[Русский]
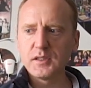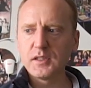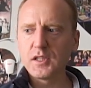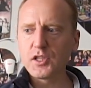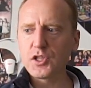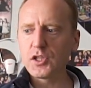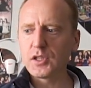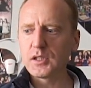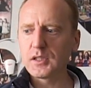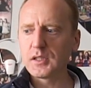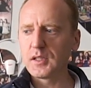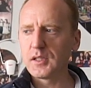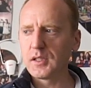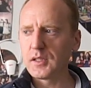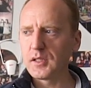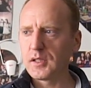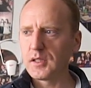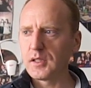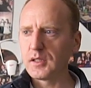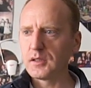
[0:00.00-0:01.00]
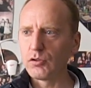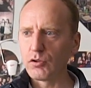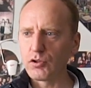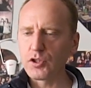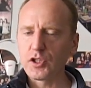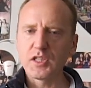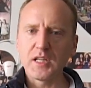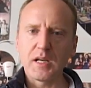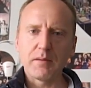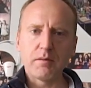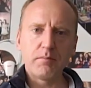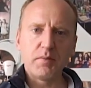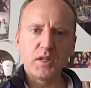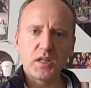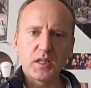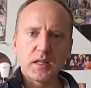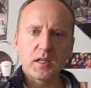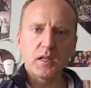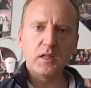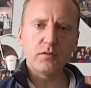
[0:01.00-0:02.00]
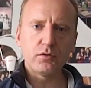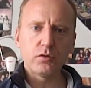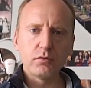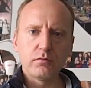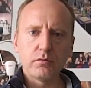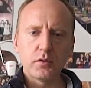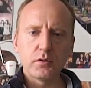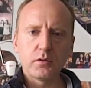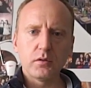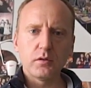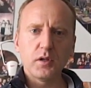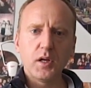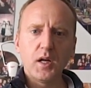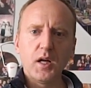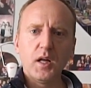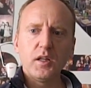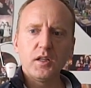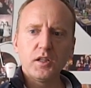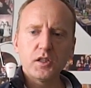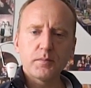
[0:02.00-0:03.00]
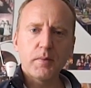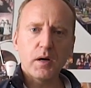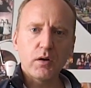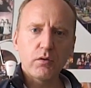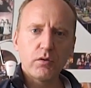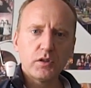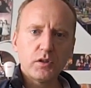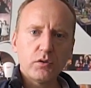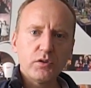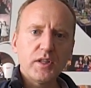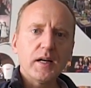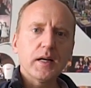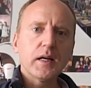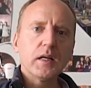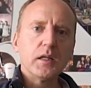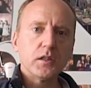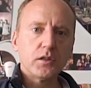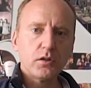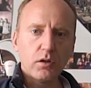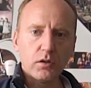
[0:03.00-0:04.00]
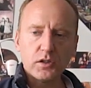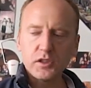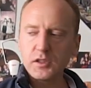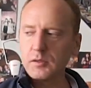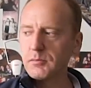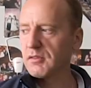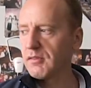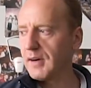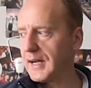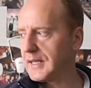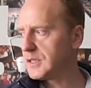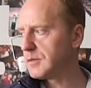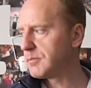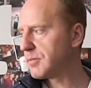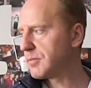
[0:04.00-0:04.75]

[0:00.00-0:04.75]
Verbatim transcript: значит, э, то же самое. Перекрыли всю воду и спокойно уехали. Но не забывайте